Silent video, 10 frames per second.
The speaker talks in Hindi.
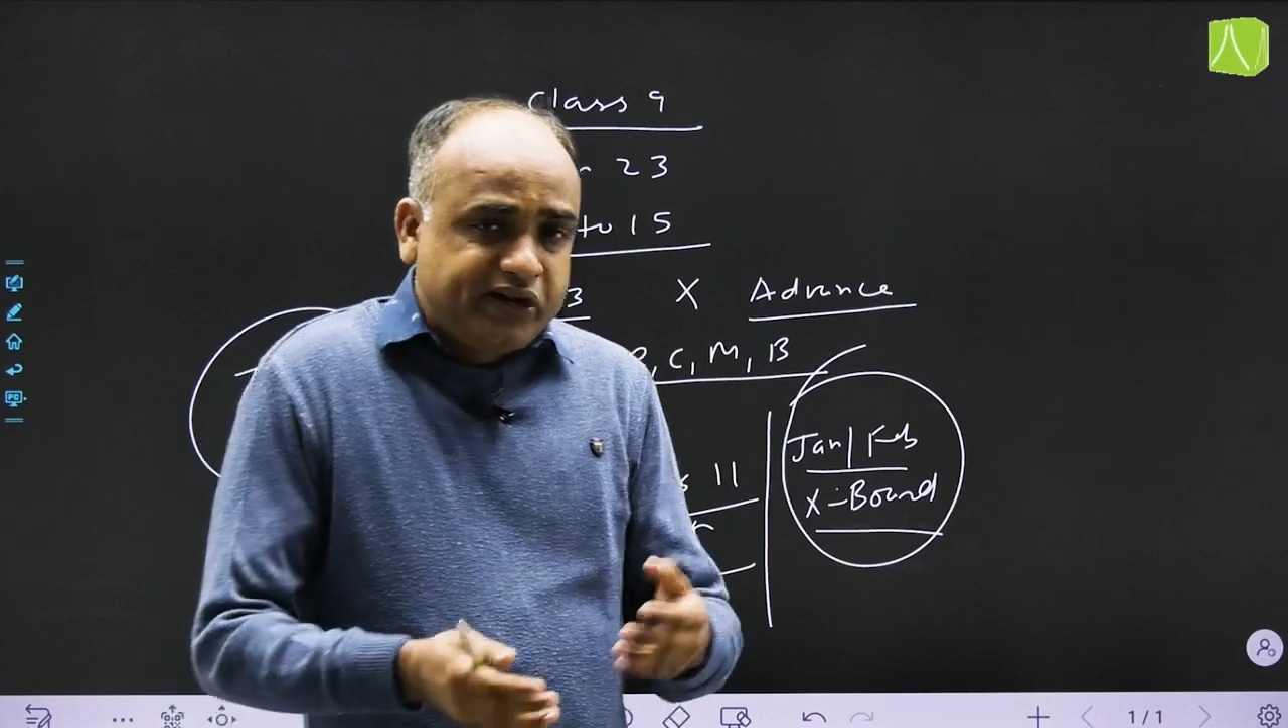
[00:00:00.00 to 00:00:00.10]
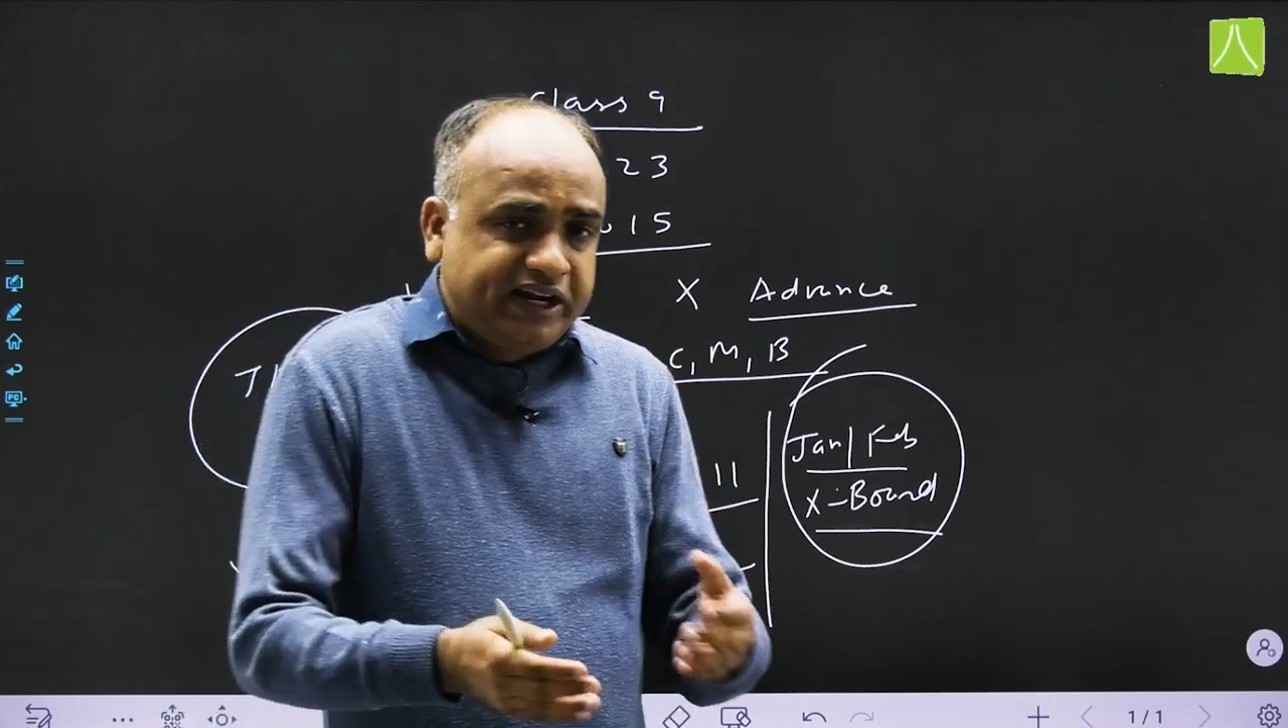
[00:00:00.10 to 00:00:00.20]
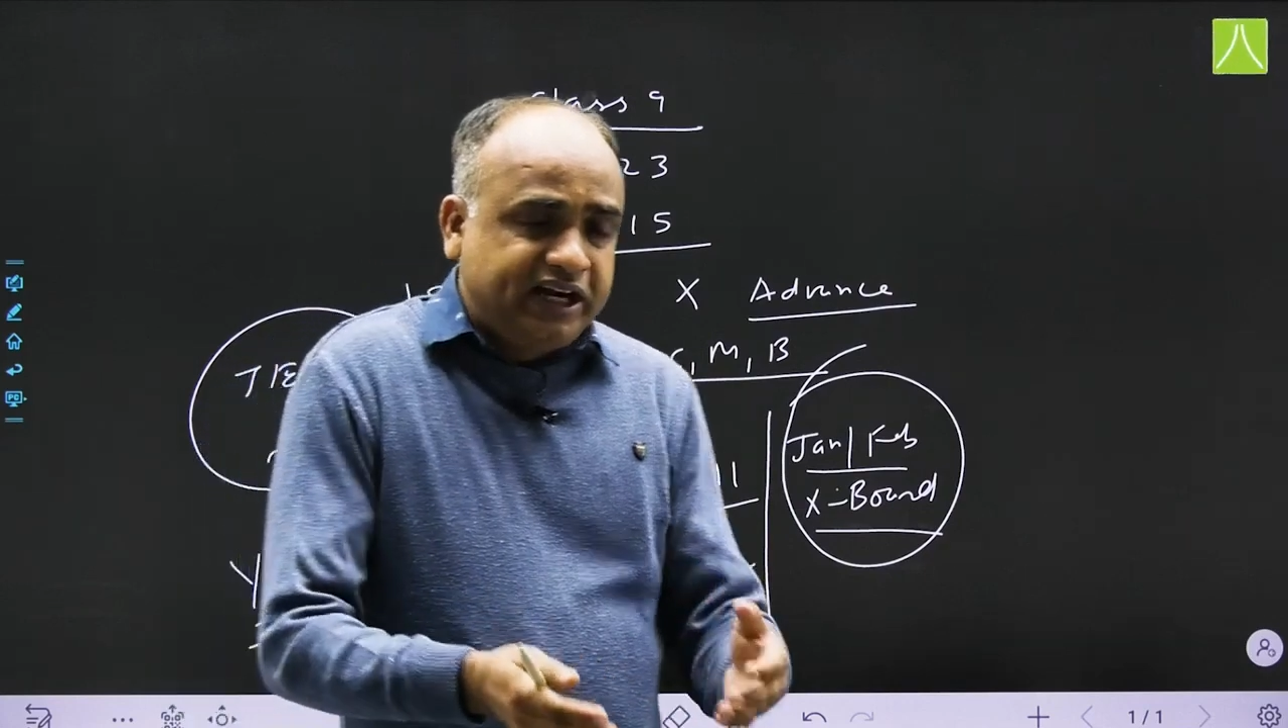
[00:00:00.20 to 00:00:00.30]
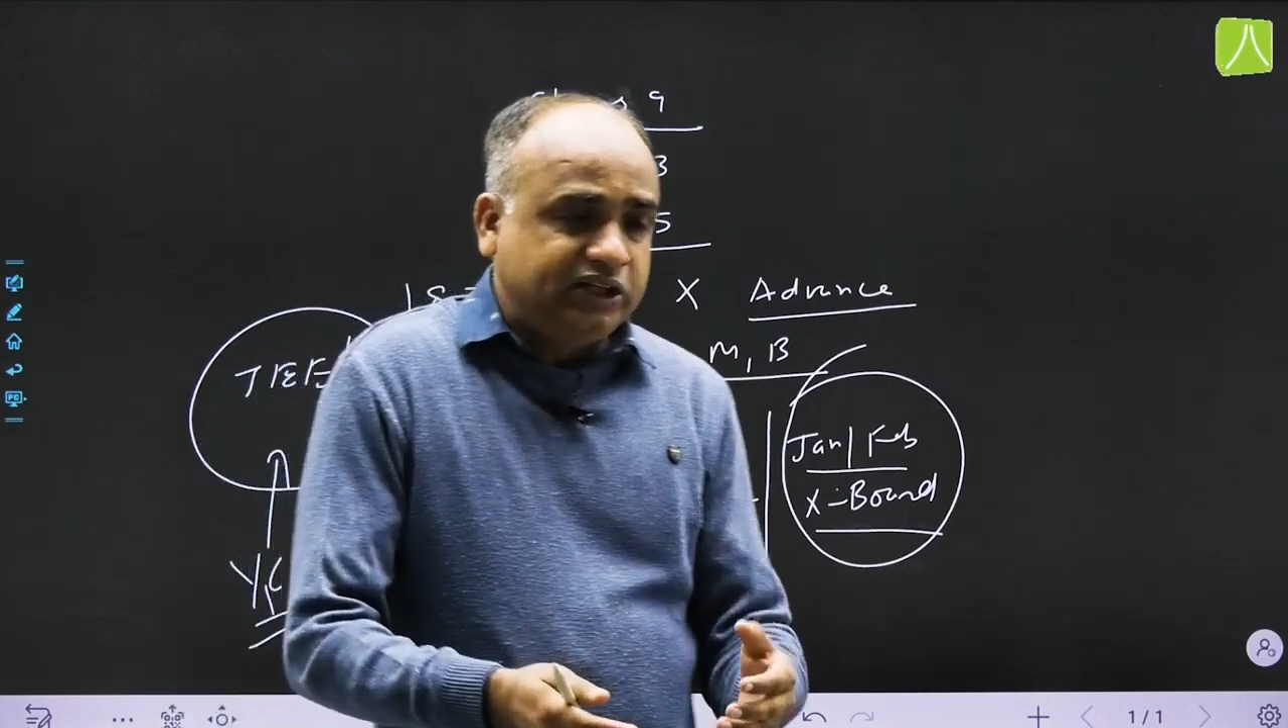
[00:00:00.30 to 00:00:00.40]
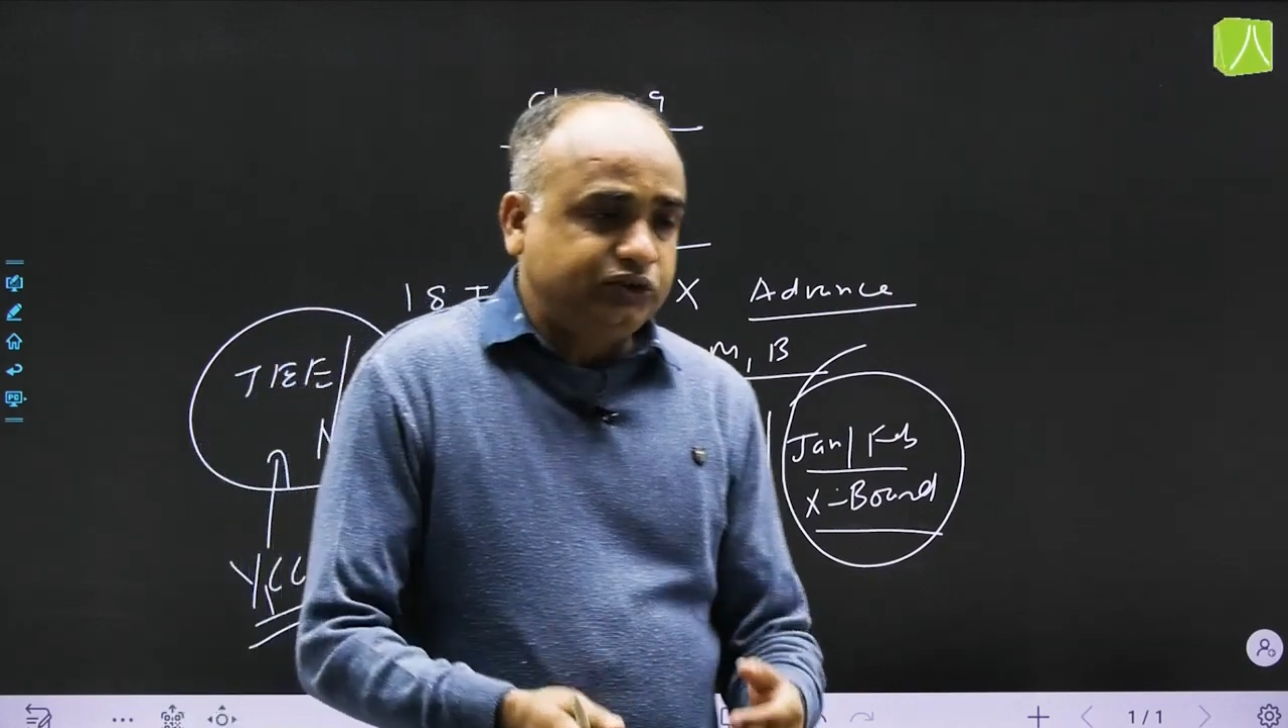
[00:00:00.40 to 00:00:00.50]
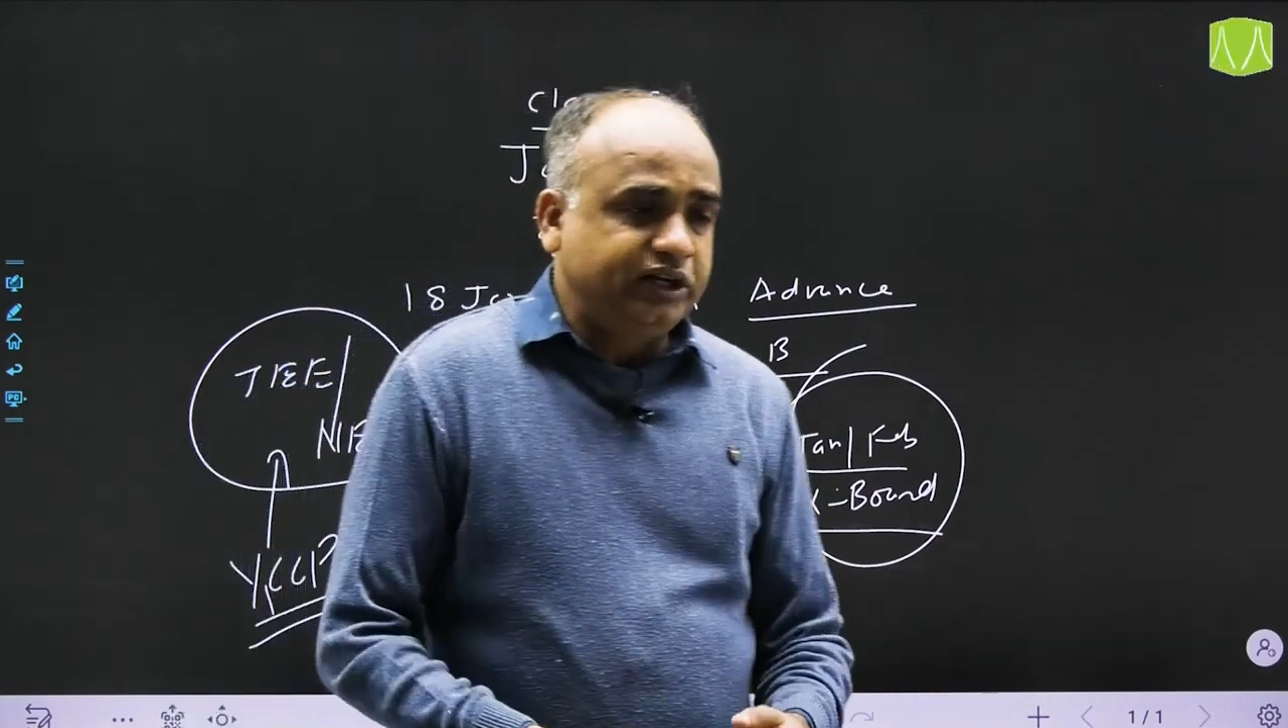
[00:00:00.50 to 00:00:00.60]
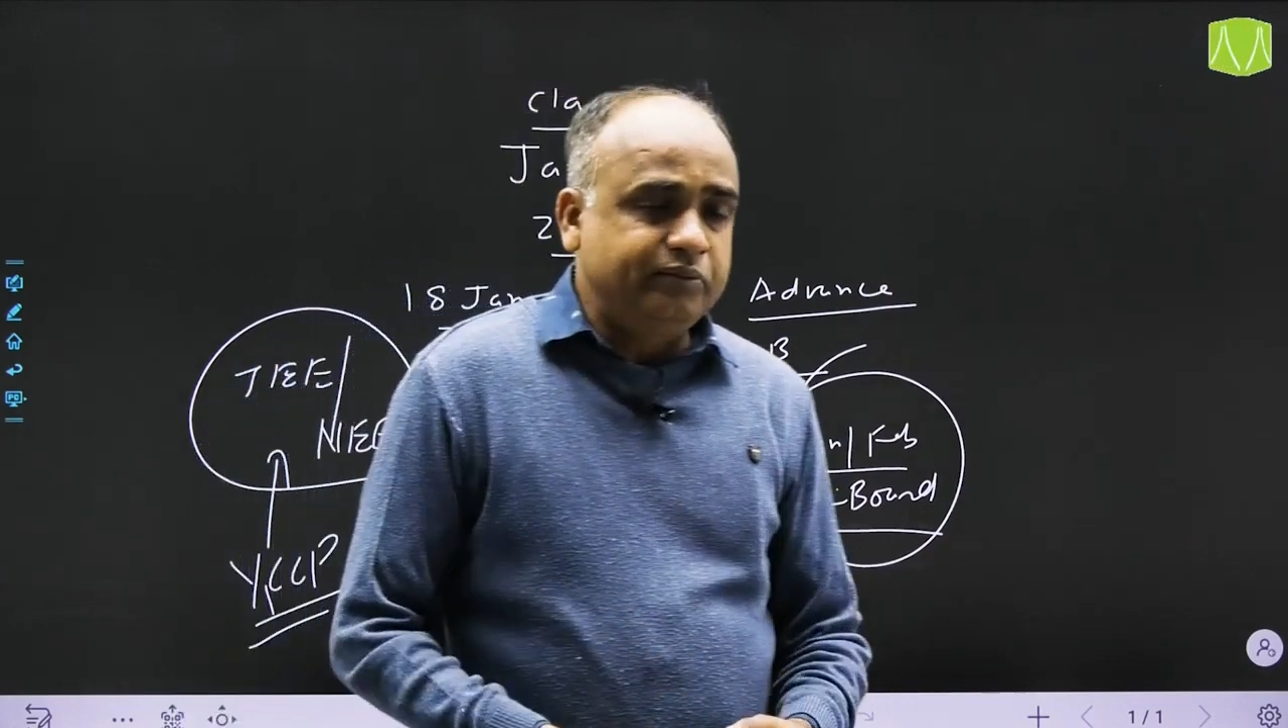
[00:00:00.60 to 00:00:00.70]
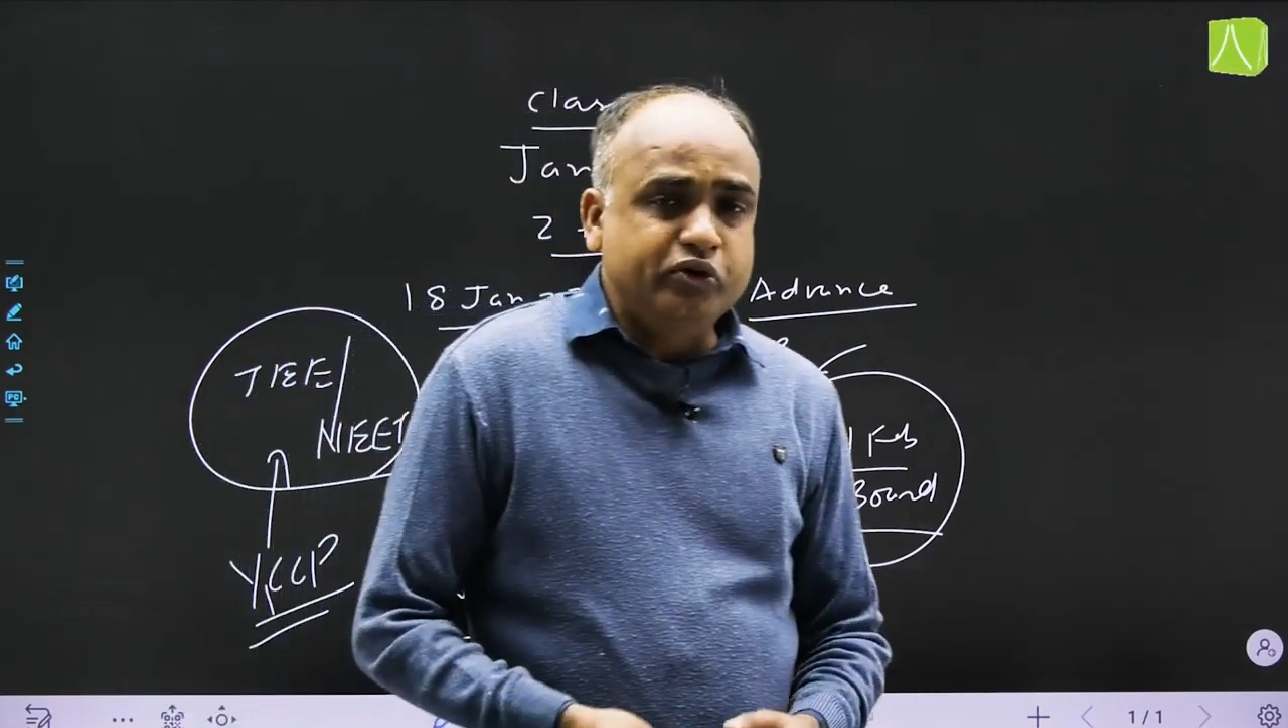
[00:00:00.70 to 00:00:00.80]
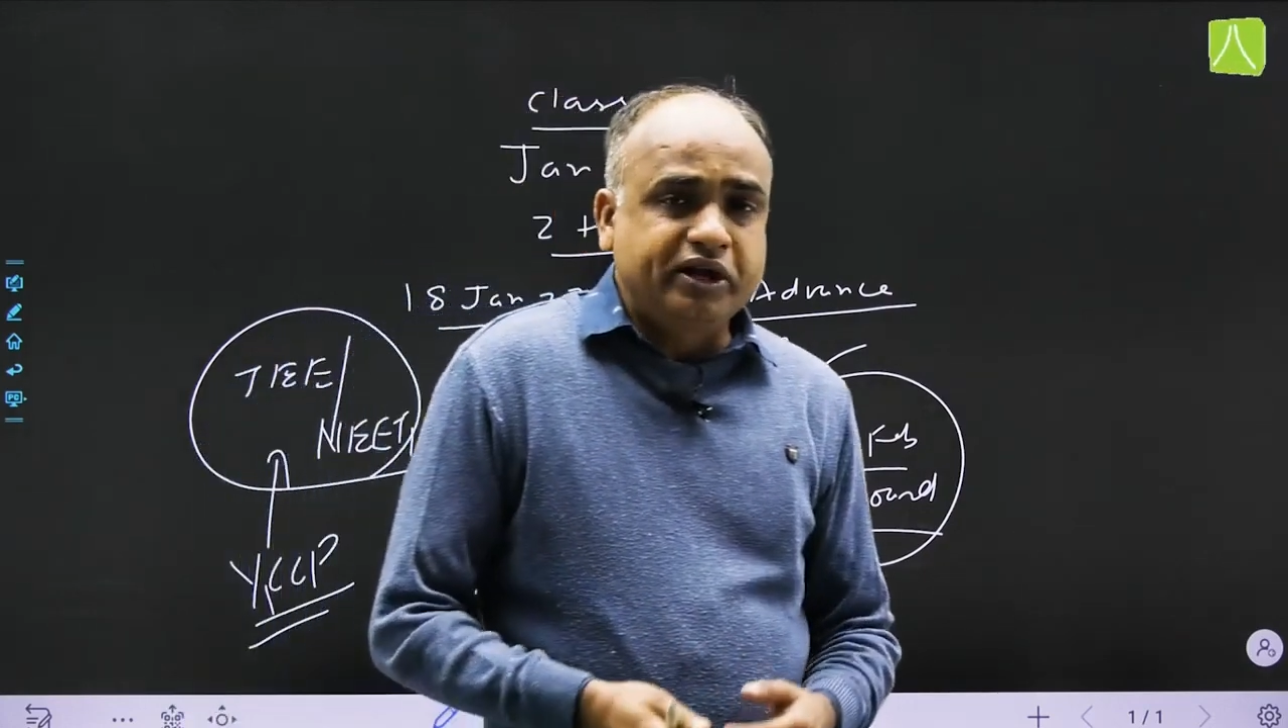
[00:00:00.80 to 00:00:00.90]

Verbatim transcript: बोर्ड की डेट आ चुकी है